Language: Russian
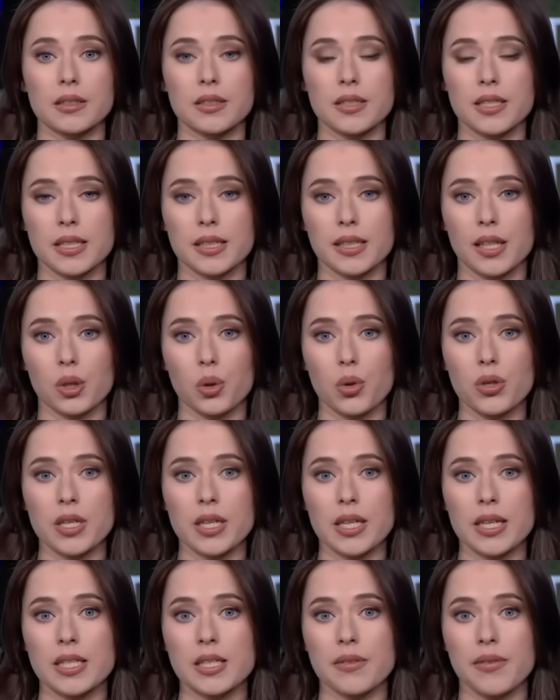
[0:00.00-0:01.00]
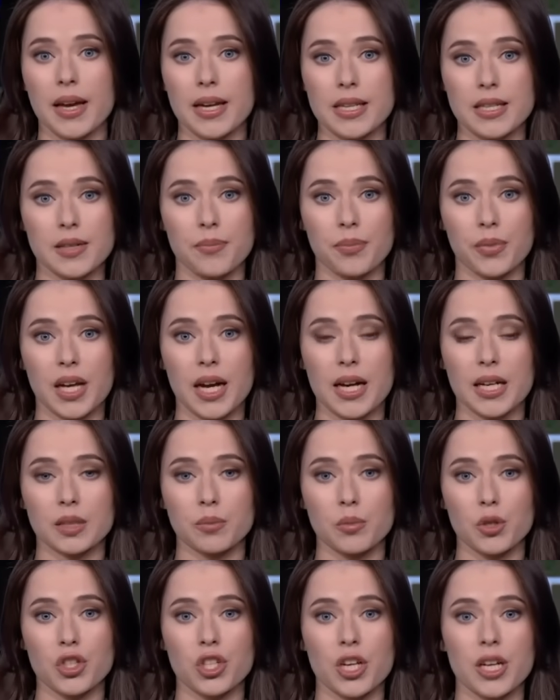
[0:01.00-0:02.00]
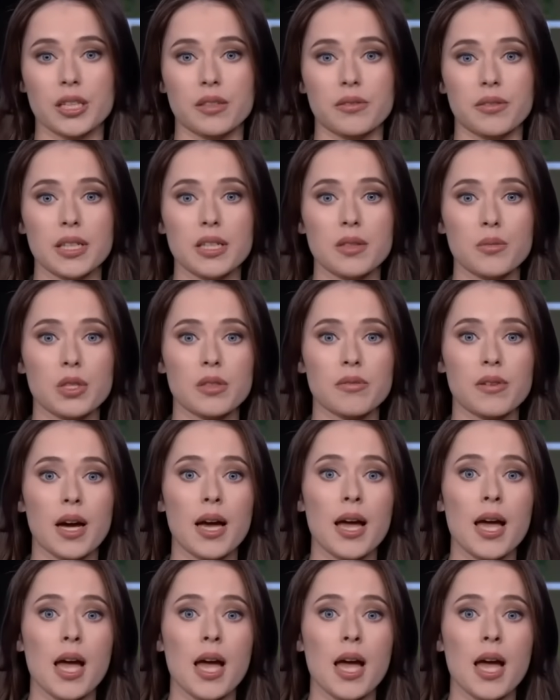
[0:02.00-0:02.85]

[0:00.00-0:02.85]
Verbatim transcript: технологий и связи. Как отмечает ведомство,